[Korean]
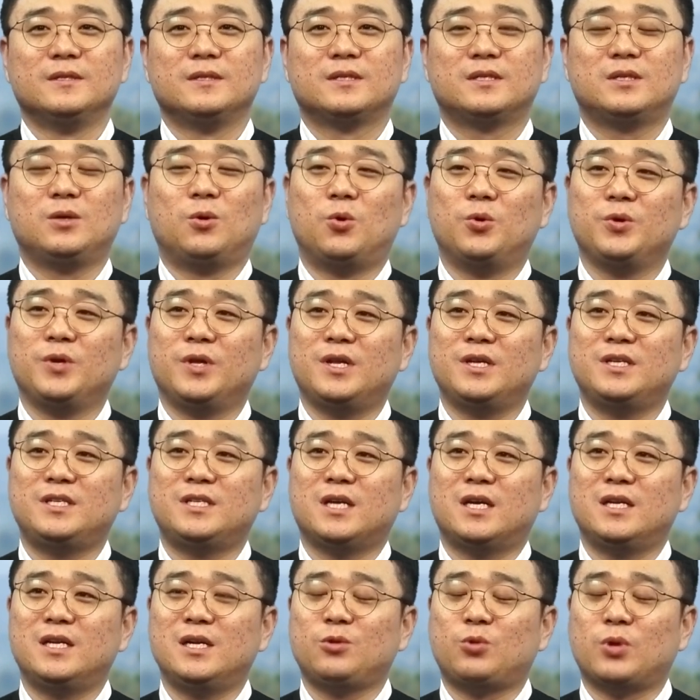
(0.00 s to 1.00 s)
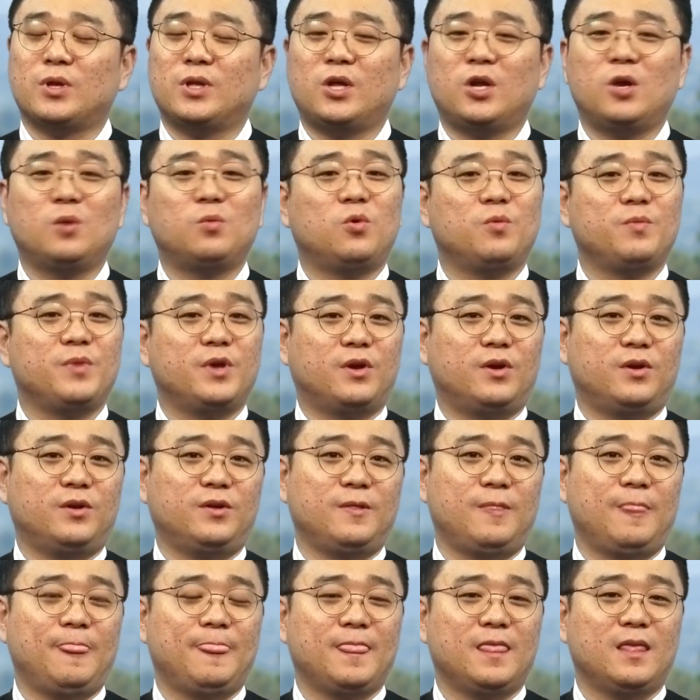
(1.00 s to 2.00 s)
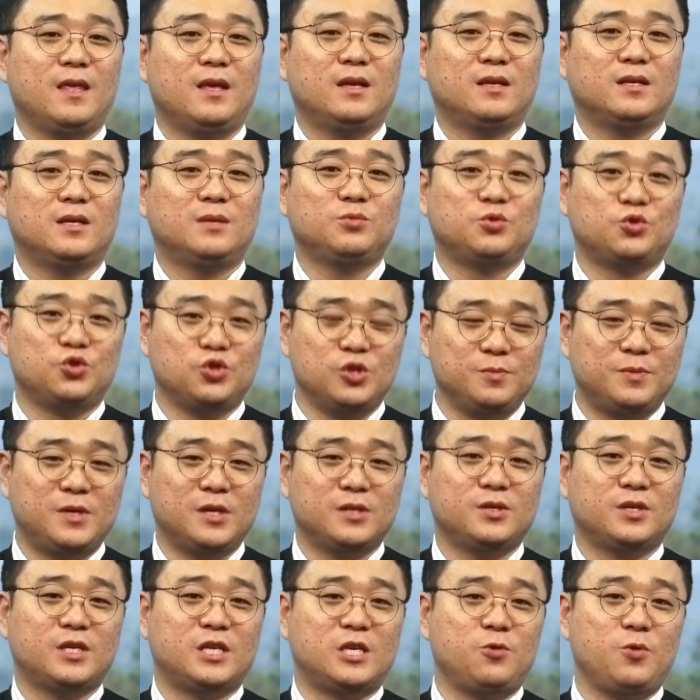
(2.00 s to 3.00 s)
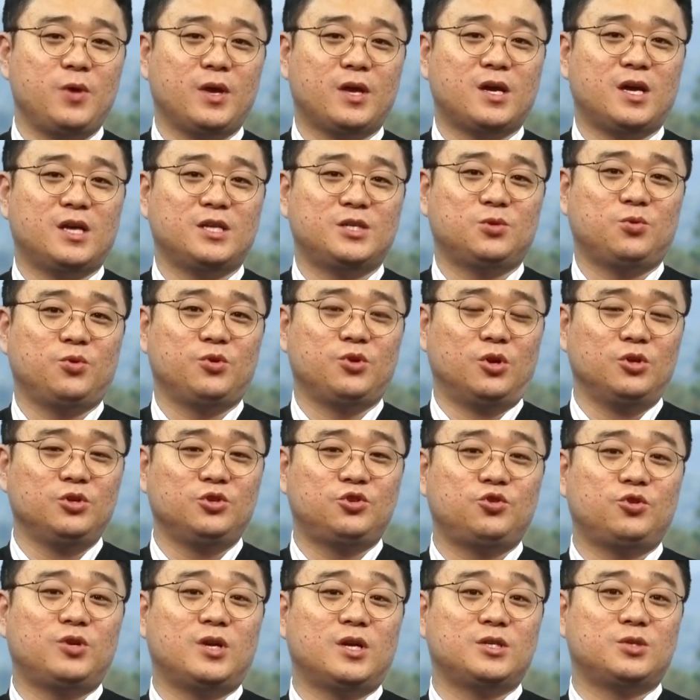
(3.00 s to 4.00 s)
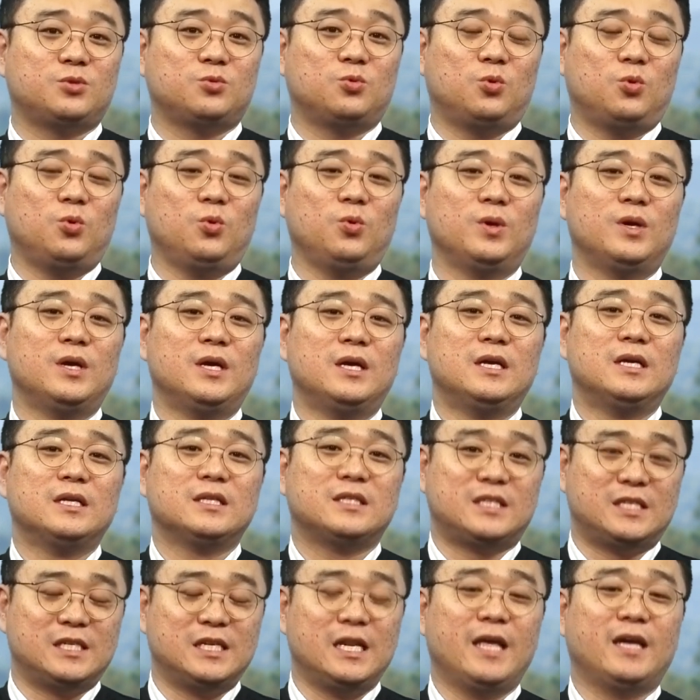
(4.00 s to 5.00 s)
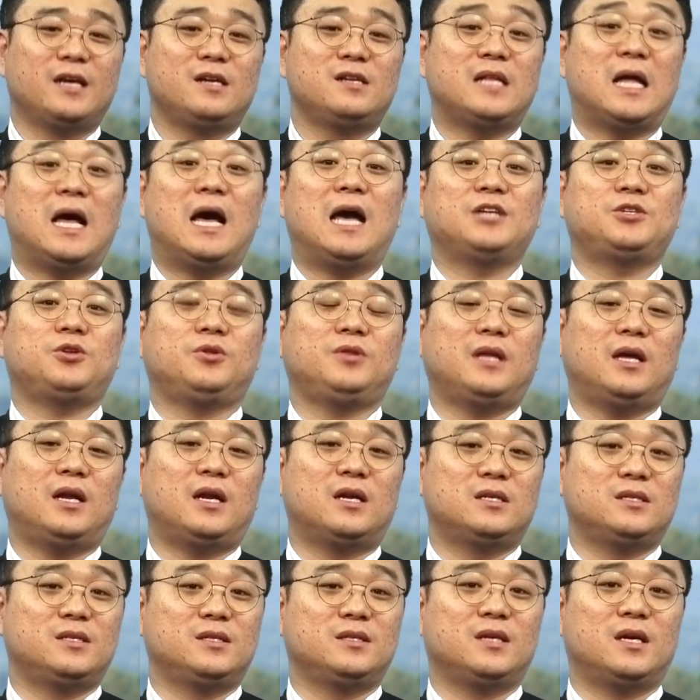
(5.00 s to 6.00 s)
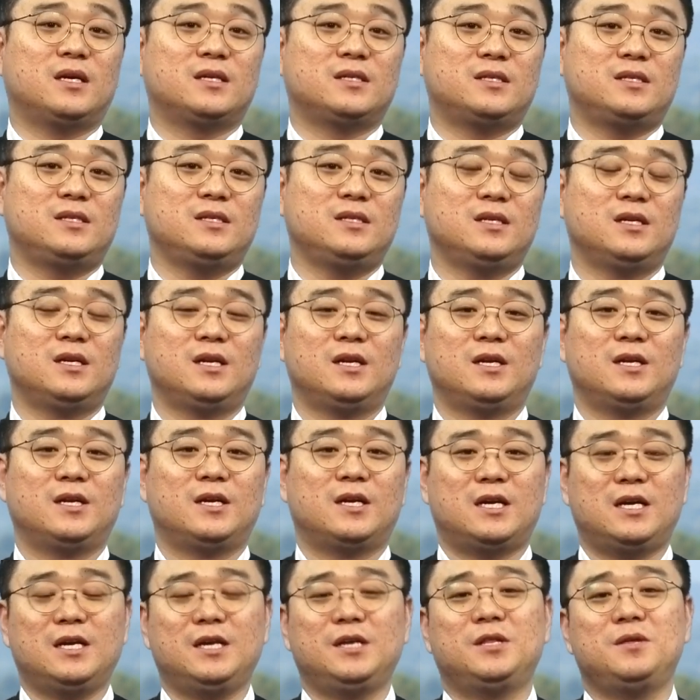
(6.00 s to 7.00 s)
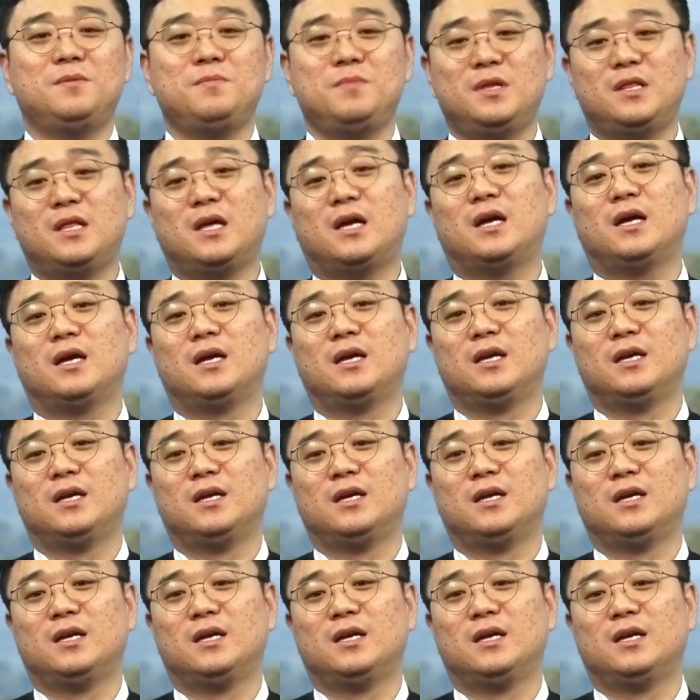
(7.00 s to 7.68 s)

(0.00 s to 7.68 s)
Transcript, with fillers: 그 5년의 시간을 되돌아보면 주님께서 기획하시고 연출하시고 진행을 다 하셨다라는 생각을 하게 됩니다.